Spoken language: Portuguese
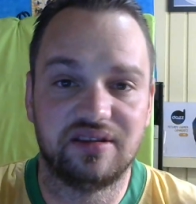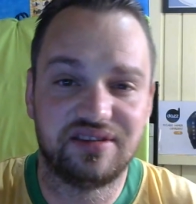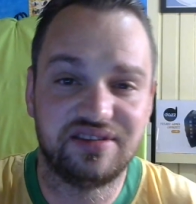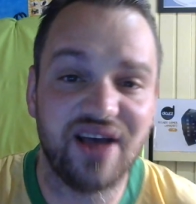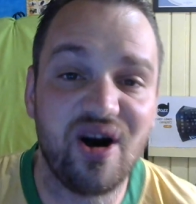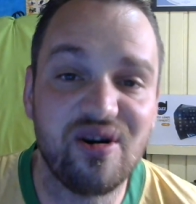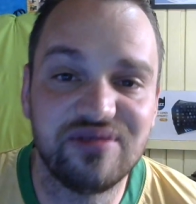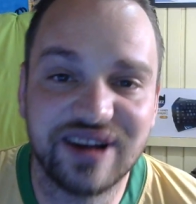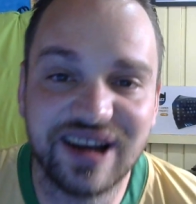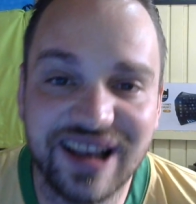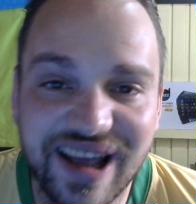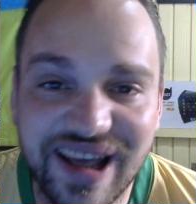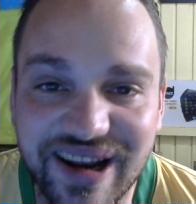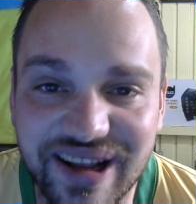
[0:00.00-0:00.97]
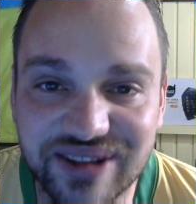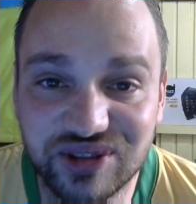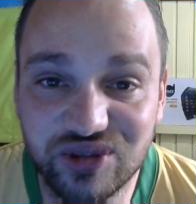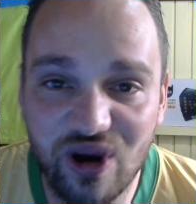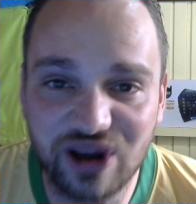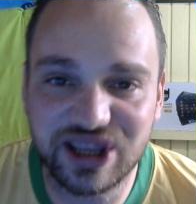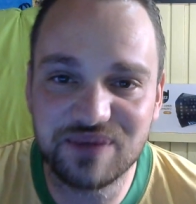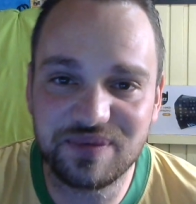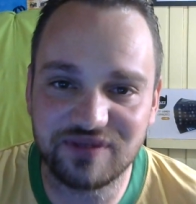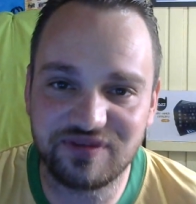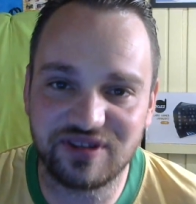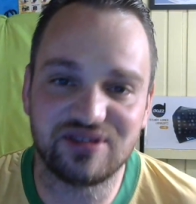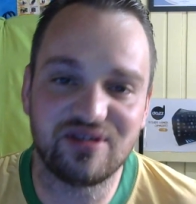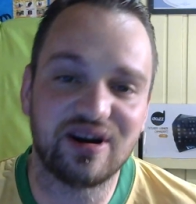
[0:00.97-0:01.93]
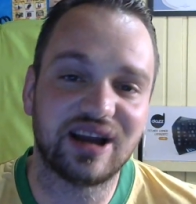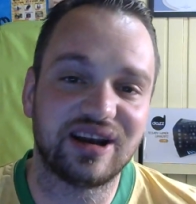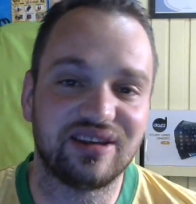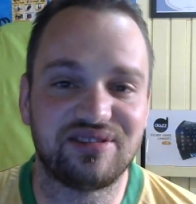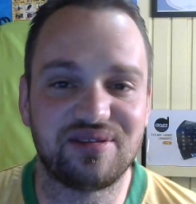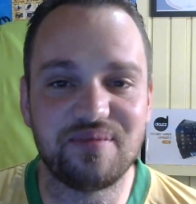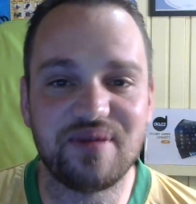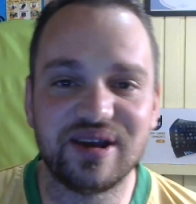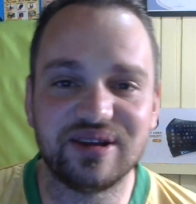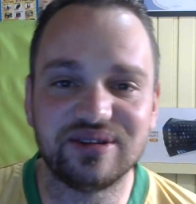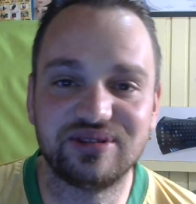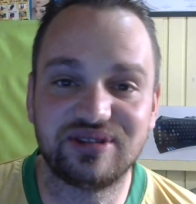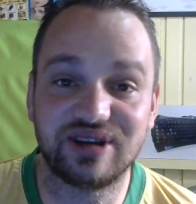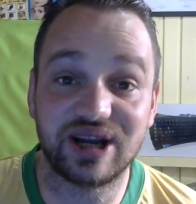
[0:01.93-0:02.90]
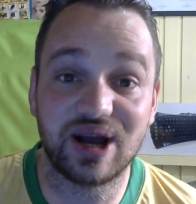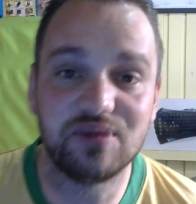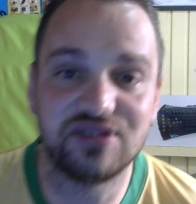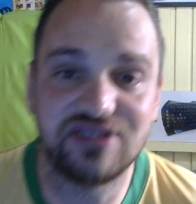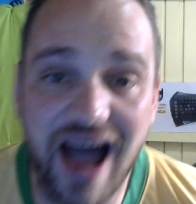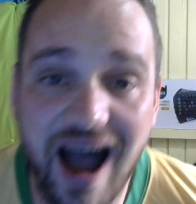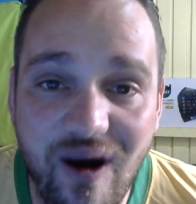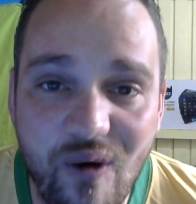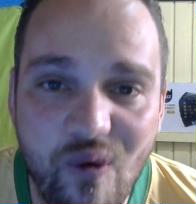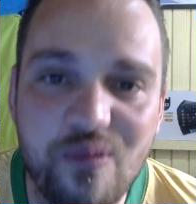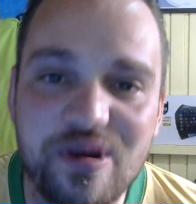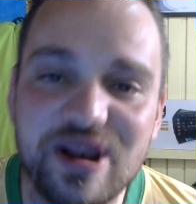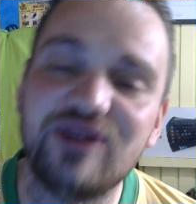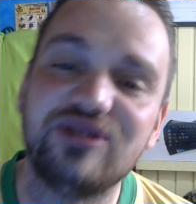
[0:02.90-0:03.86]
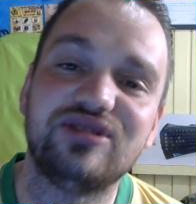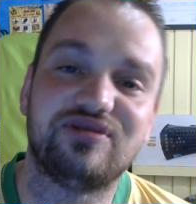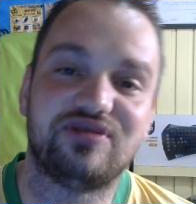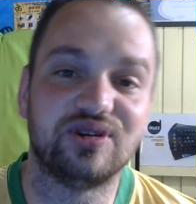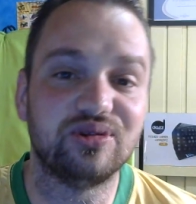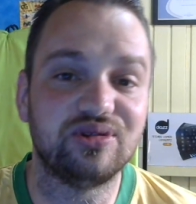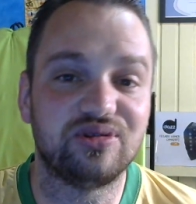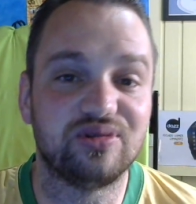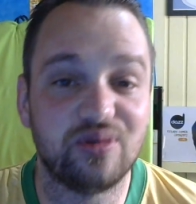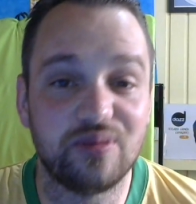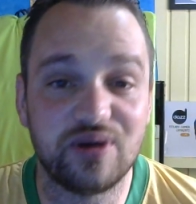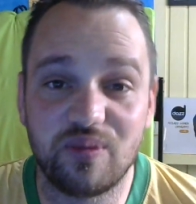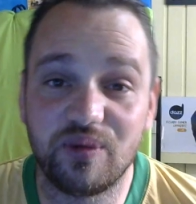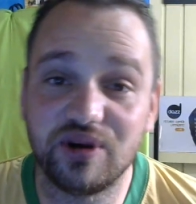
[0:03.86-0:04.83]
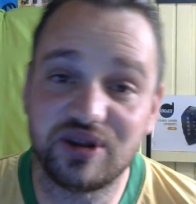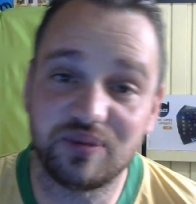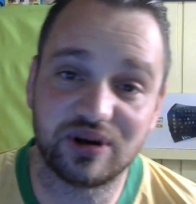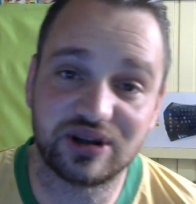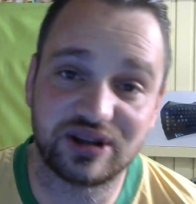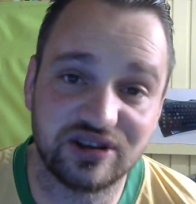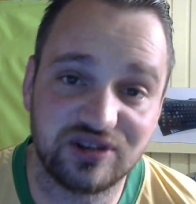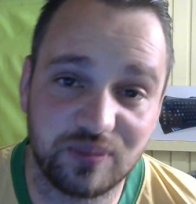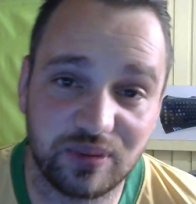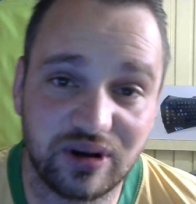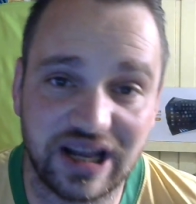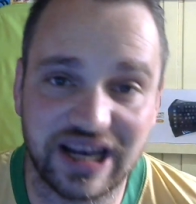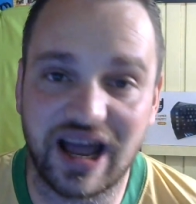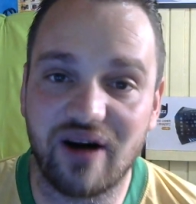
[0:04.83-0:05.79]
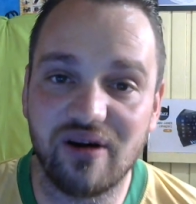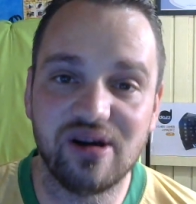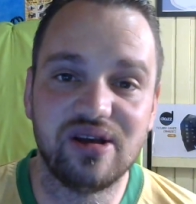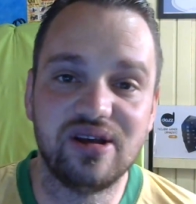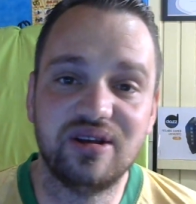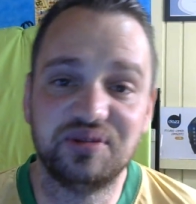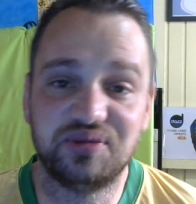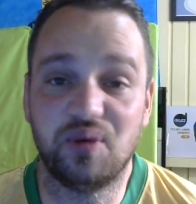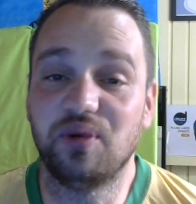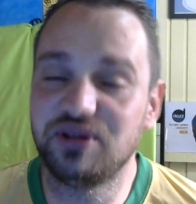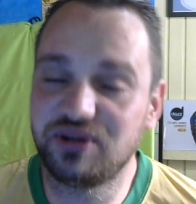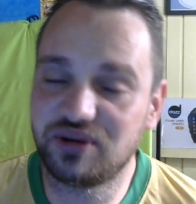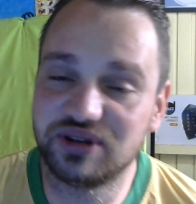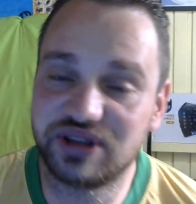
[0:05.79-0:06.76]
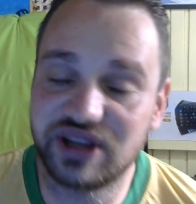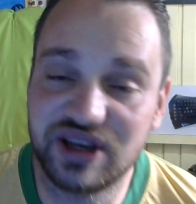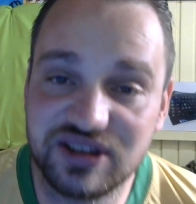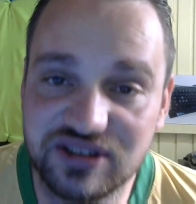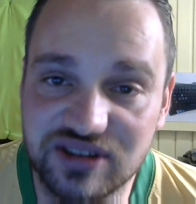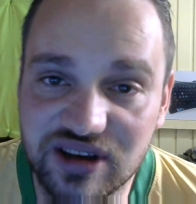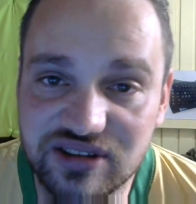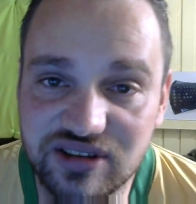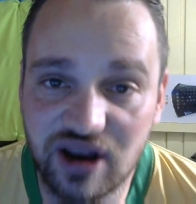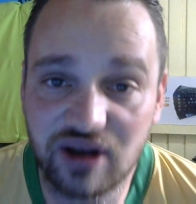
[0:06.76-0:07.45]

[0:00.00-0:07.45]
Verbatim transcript: Salve galera! Tô aqui para fazer um agradecimento. Chegamos a um milhão de views, um número muito importante para o canal. Tô muito contente, gente.